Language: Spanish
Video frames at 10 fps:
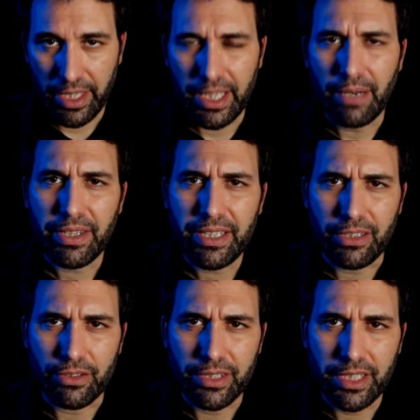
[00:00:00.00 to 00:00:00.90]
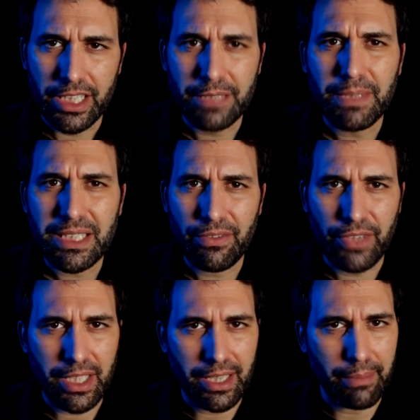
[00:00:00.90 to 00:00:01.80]
Y el vacío es más
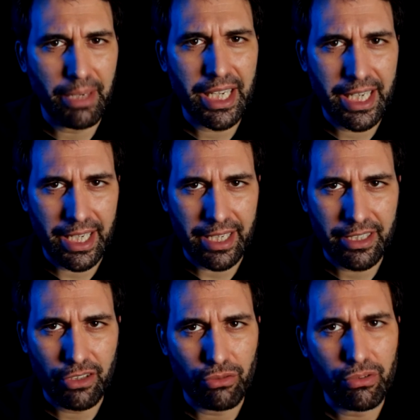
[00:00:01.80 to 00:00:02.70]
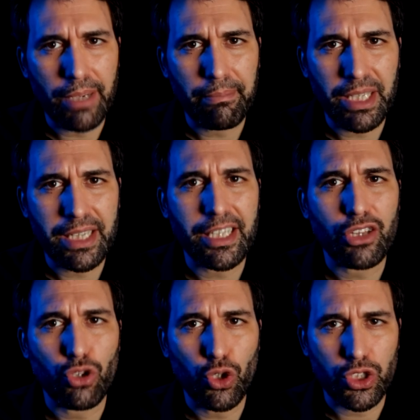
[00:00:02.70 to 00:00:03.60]
difícil de manejar que un ambiente
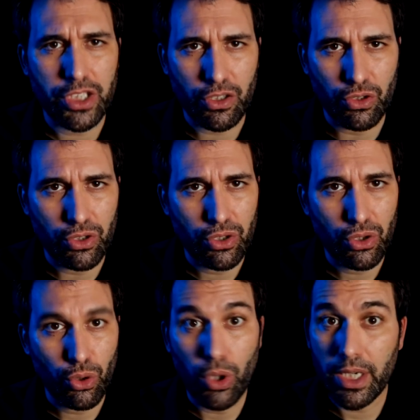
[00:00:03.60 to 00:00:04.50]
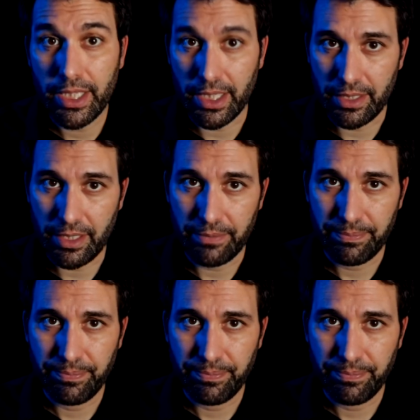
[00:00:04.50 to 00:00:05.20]
tóxico o ardiente.